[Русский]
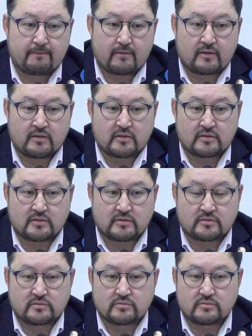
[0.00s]

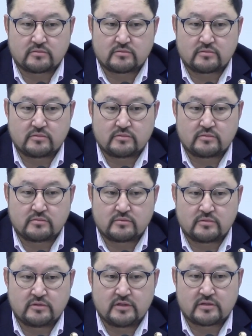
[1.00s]

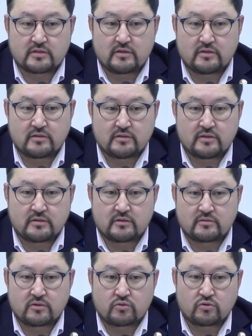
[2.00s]
Если
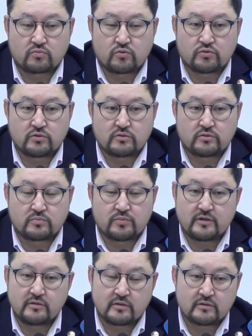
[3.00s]
этот закон будет
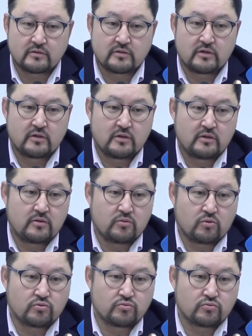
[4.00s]
принят,
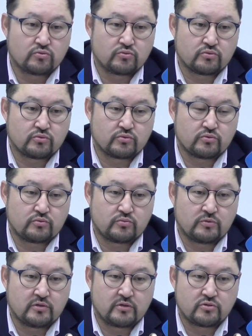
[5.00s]
он э,
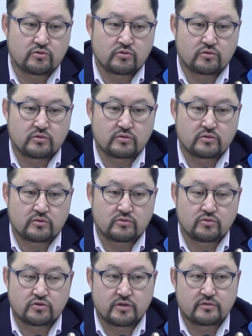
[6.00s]
нанесет э,
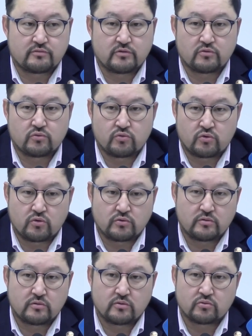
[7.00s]
существенный
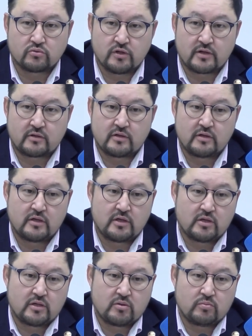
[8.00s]
урон и удар
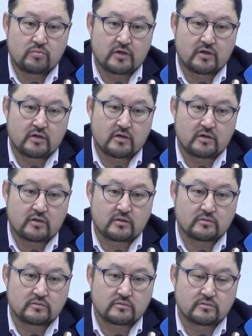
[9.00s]
по,